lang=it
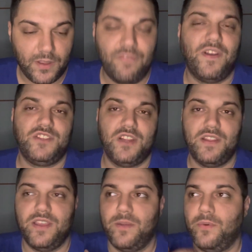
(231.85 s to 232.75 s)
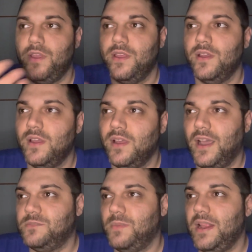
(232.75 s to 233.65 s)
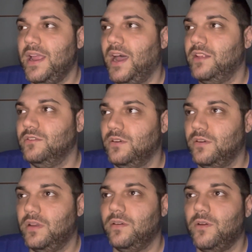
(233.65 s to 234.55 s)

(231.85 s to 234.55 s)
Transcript: È facile dire poi hai sbagliato eh,